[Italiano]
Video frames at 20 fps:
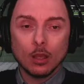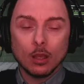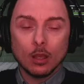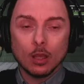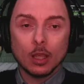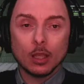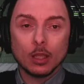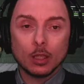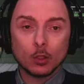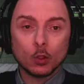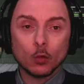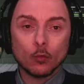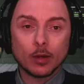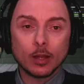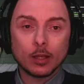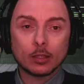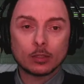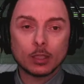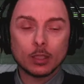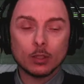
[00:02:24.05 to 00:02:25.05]
e
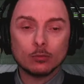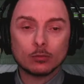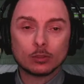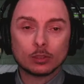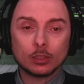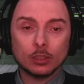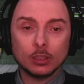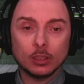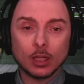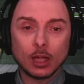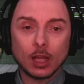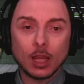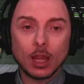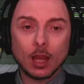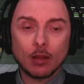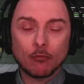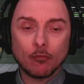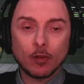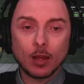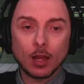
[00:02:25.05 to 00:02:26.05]
dovreste riuscire
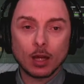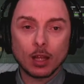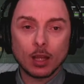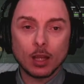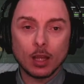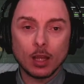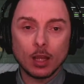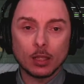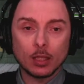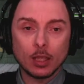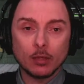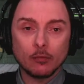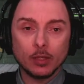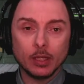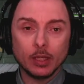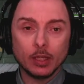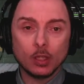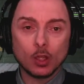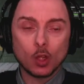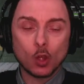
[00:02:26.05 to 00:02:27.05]
a fare dei
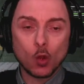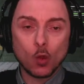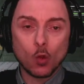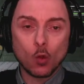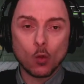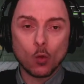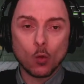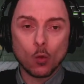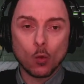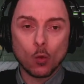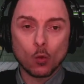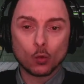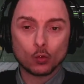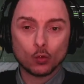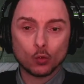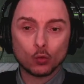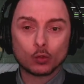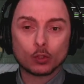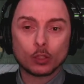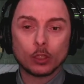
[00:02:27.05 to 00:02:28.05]
video
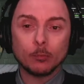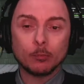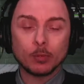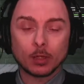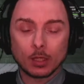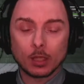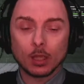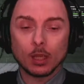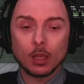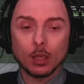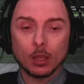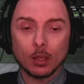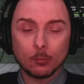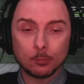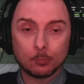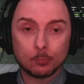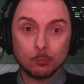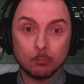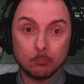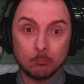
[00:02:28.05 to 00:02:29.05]
giusti perché